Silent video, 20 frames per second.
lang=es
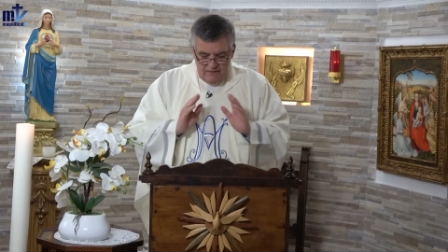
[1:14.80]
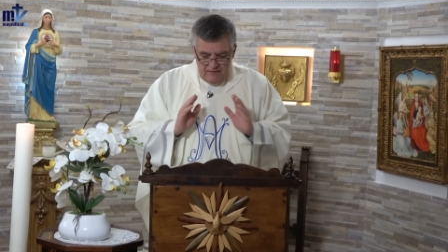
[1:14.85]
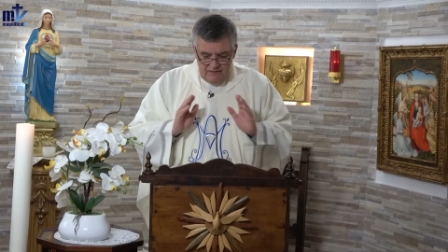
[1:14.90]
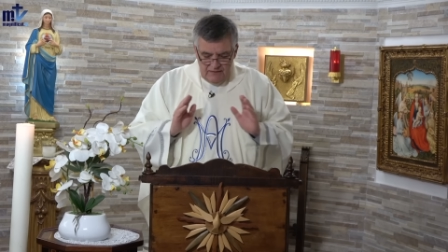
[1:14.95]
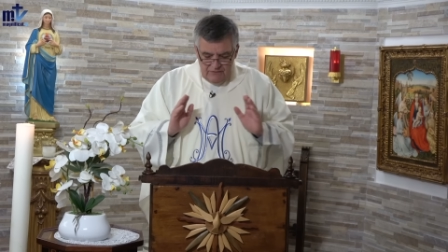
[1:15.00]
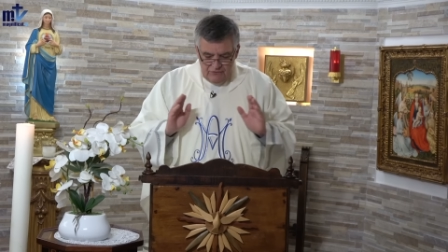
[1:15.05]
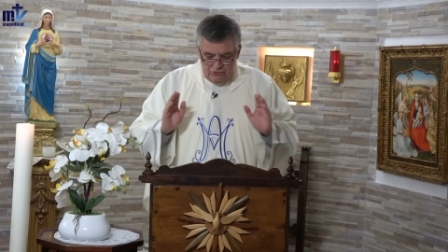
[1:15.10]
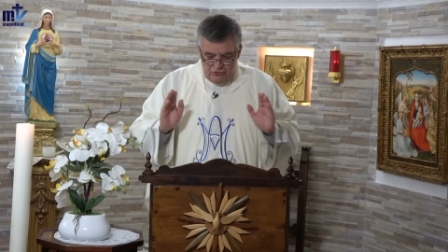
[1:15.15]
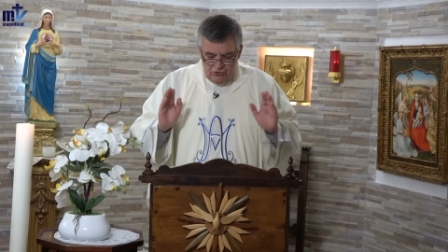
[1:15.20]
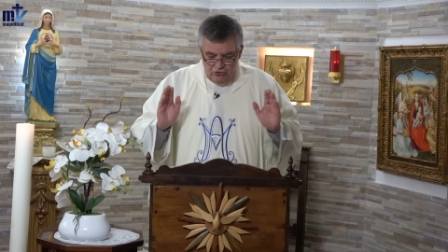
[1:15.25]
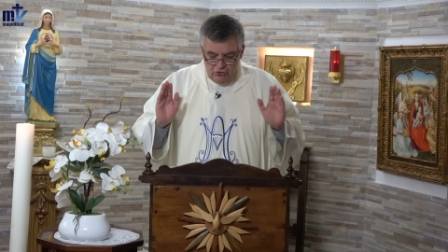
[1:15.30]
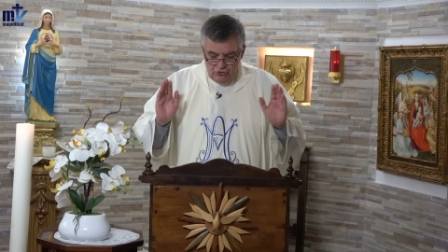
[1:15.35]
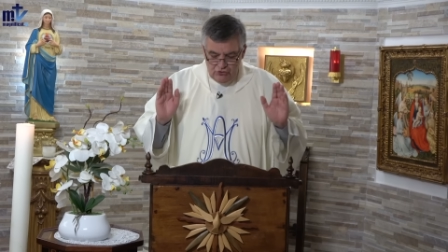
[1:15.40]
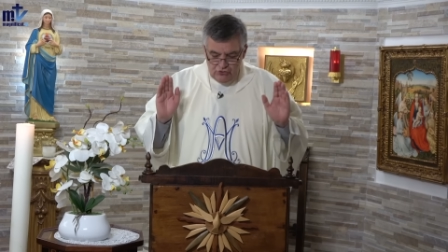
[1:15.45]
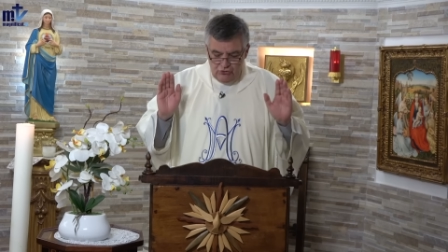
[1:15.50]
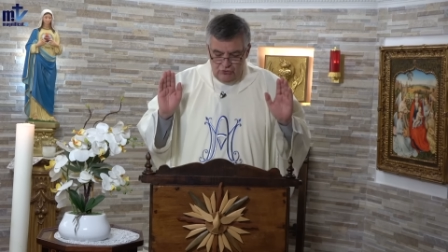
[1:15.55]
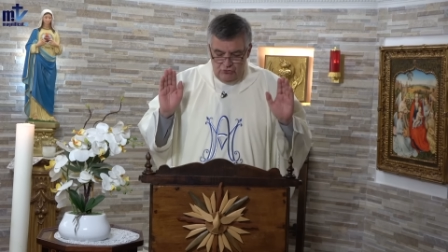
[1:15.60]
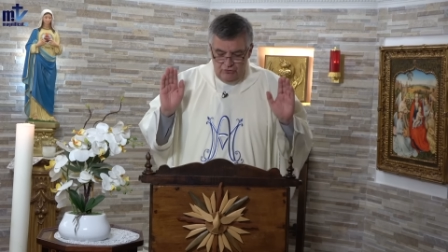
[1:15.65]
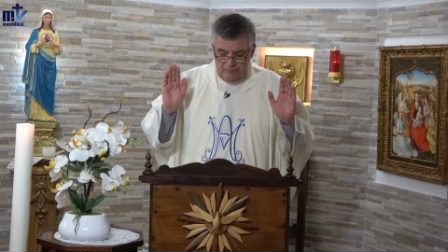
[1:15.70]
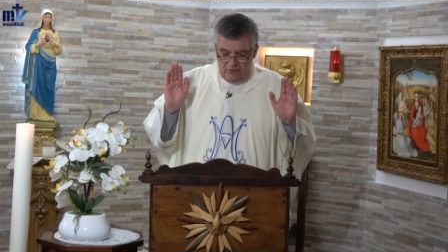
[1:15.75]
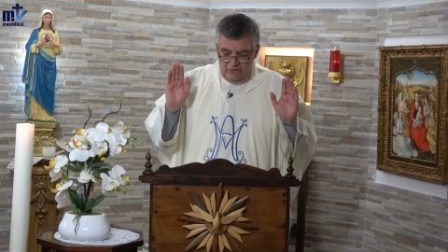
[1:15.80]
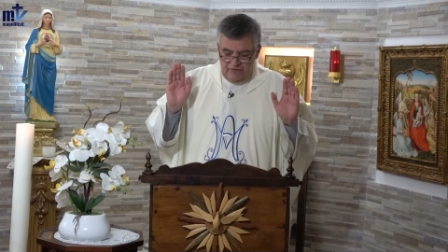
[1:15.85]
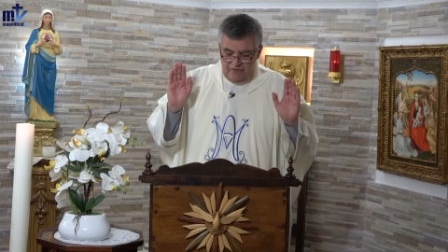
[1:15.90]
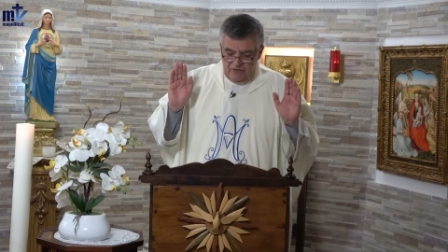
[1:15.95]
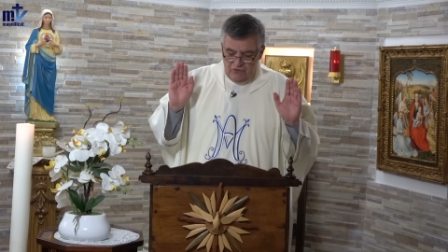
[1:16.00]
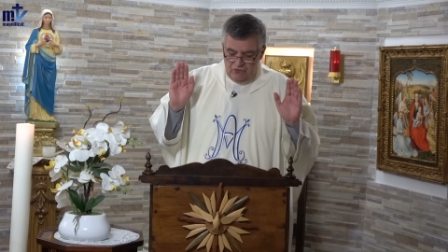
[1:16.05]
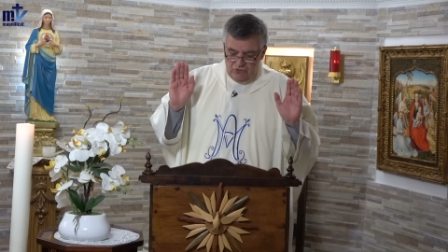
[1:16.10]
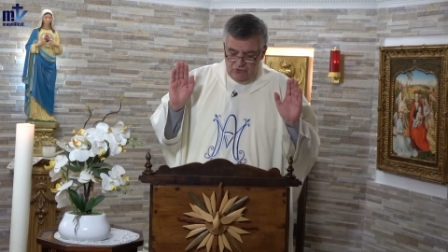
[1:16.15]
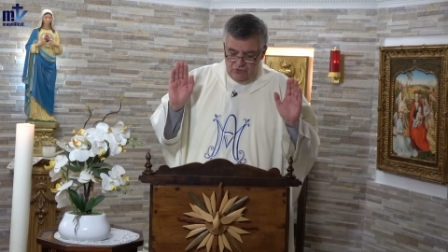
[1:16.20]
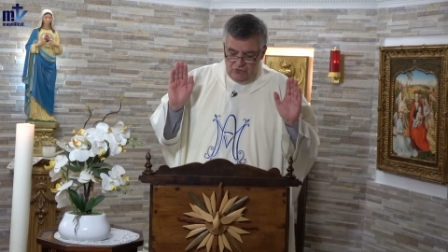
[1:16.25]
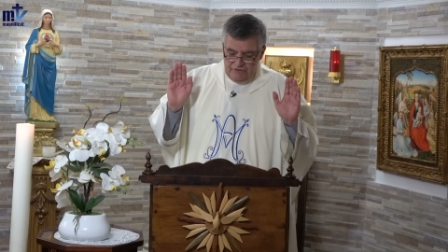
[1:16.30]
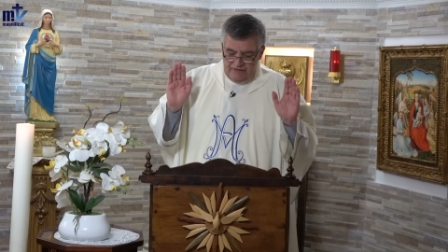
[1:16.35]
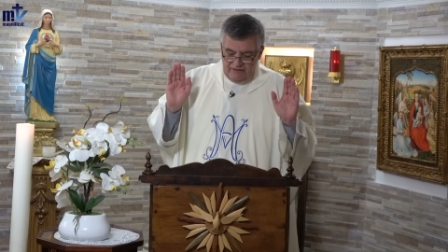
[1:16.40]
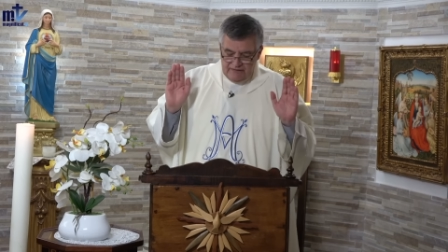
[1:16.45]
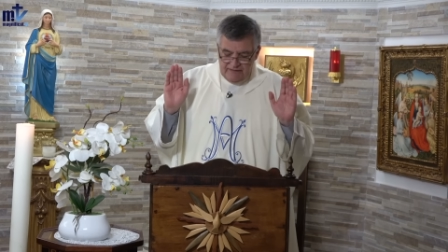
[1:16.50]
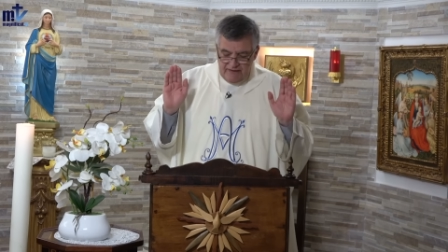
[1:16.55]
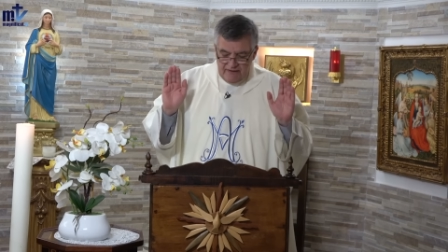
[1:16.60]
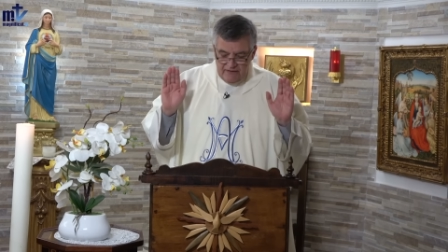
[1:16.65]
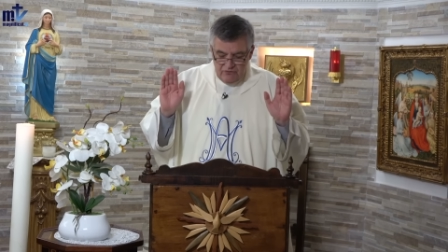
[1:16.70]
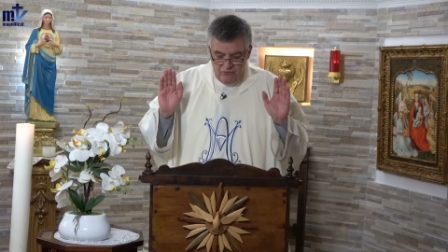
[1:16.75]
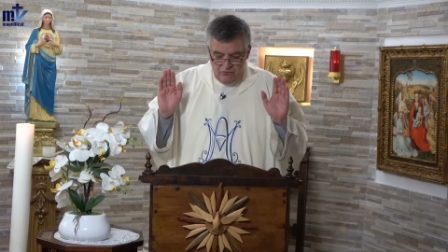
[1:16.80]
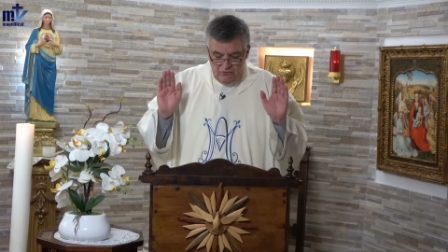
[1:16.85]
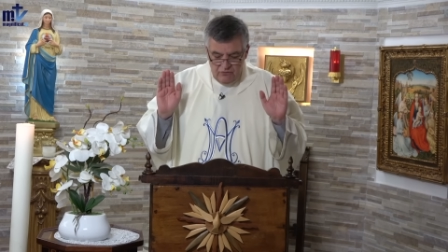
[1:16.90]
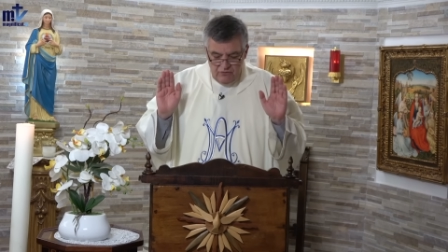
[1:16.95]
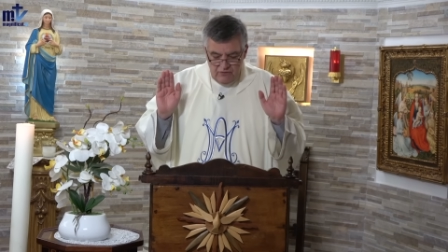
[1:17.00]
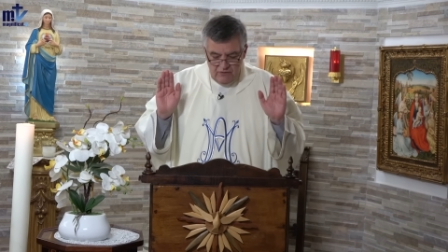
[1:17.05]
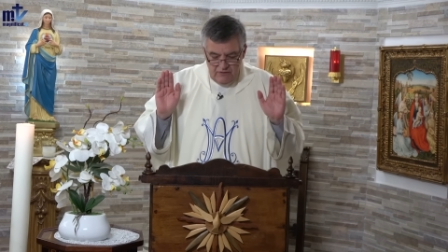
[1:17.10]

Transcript: Dios Todopoderoso y Eterno,